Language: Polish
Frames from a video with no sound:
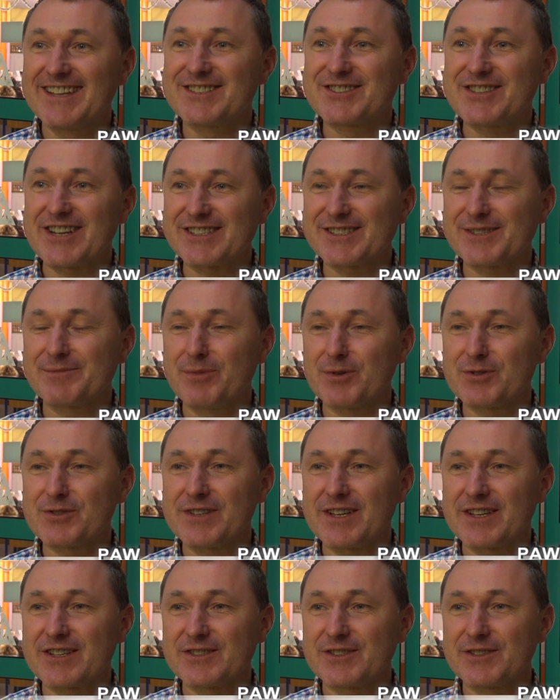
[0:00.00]
czas
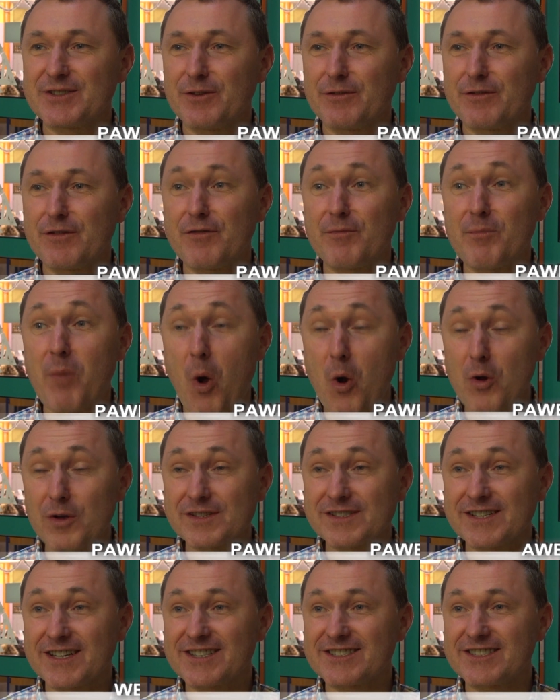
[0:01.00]
bożonarodzeniowy w
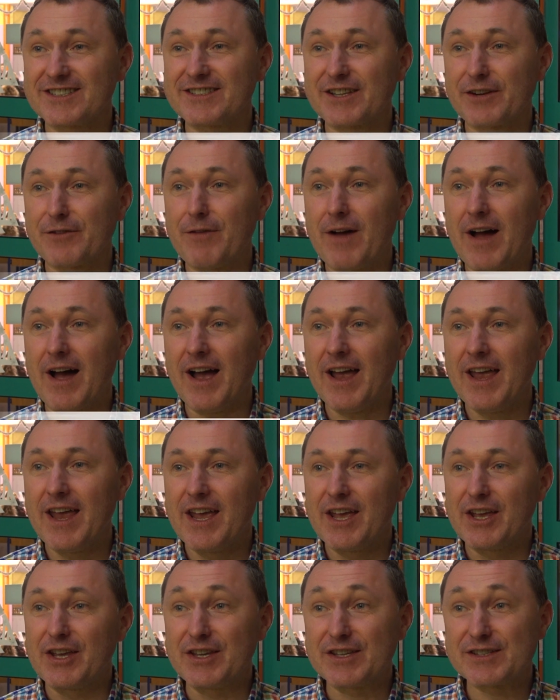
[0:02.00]
Polsce jeszcze trwa.
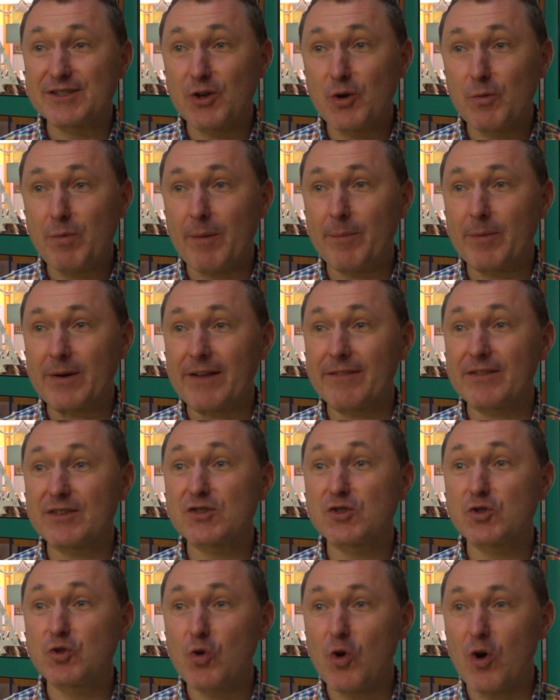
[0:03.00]
Jest grupa prawie
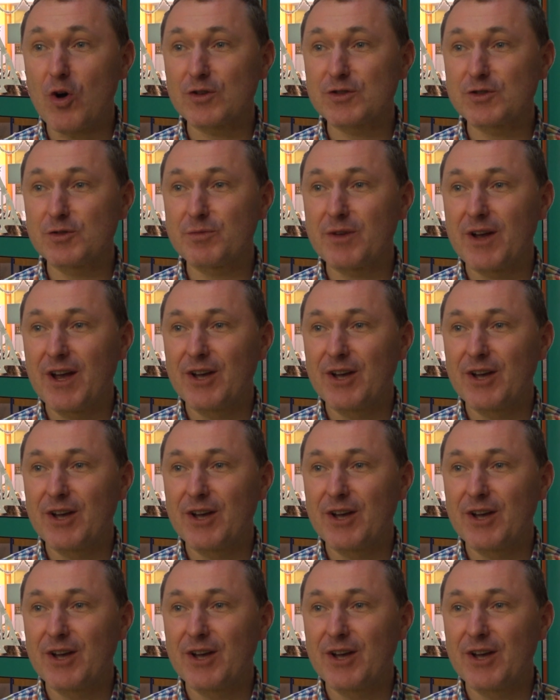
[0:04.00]
100 osób,